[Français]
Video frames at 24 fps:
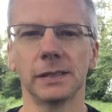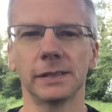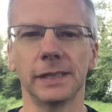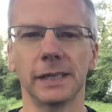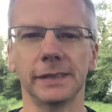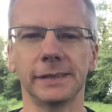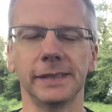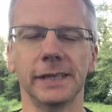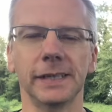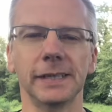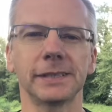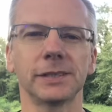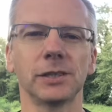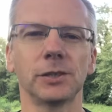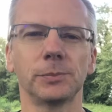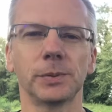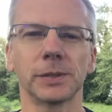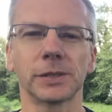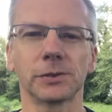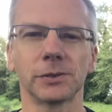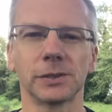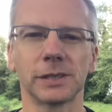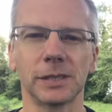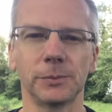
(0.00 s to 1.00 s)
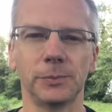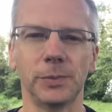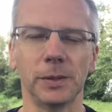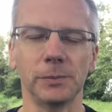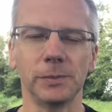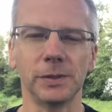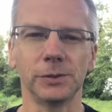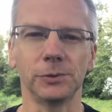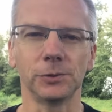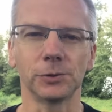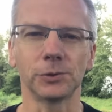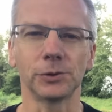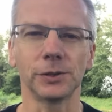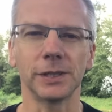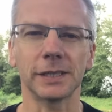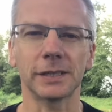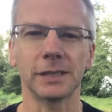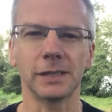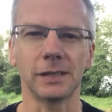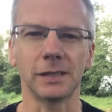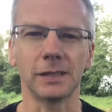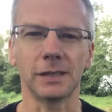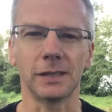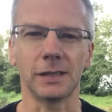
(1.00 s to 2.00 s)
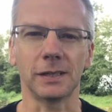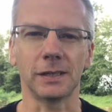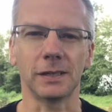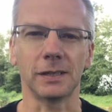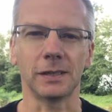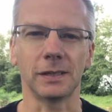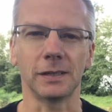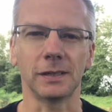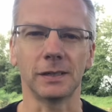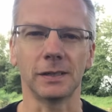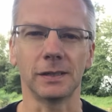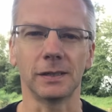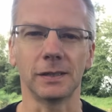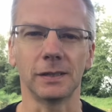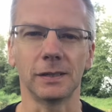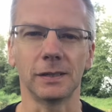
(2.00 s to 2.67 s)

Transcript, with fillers: C'est intéressant parce que ça permet de connaître la